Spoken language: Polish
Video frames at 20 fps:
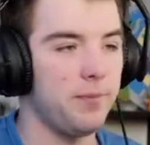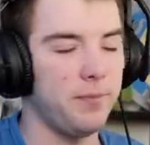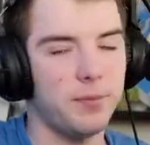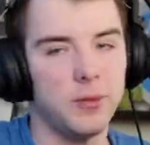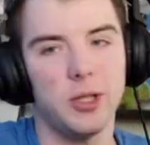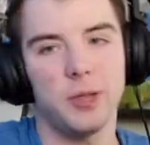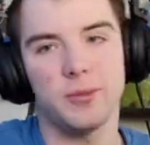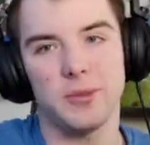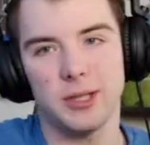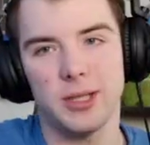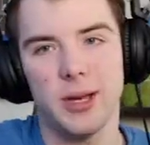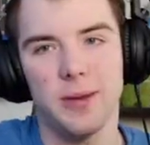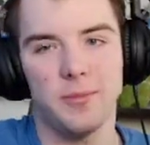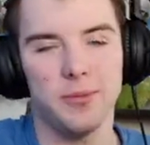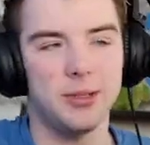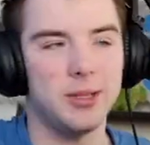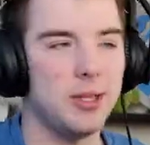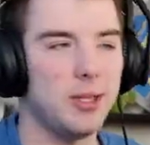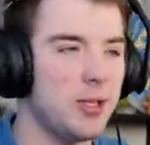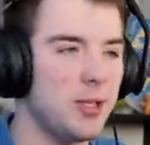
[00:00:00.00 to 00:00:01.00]
No, chciałem
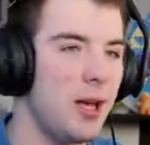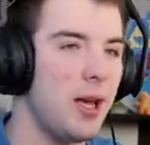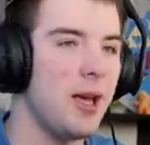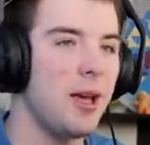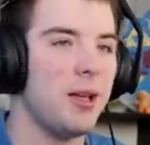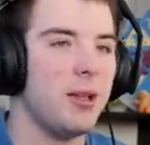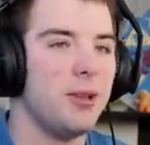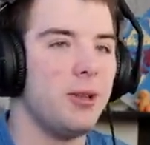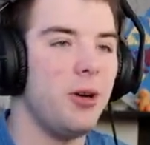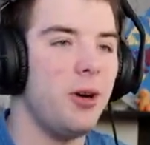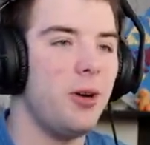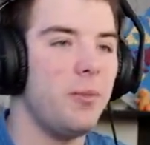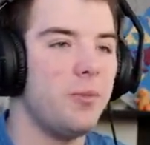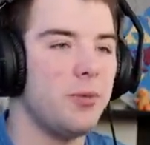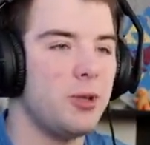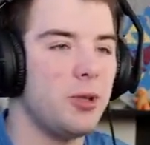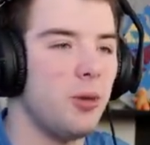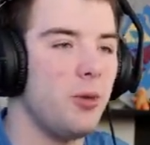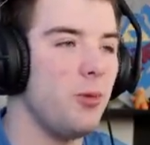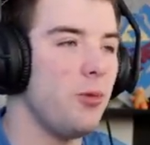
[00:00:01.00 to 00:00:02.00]
powiedzieć, że no,
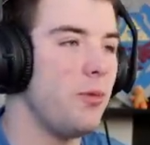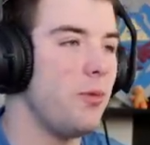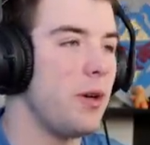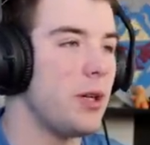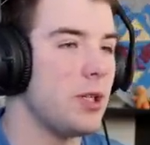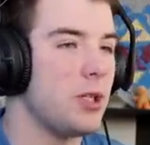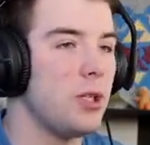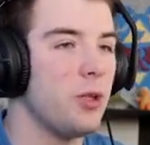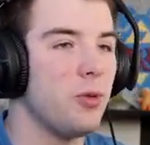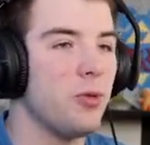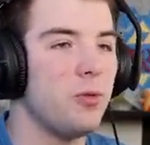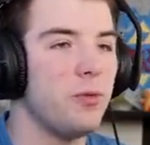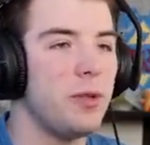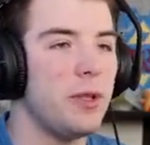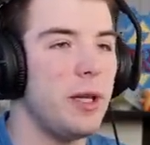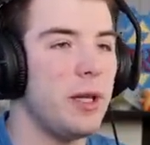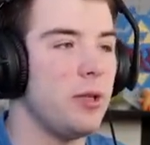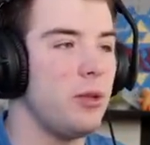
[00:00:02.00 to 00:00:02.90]
są właśnie równe,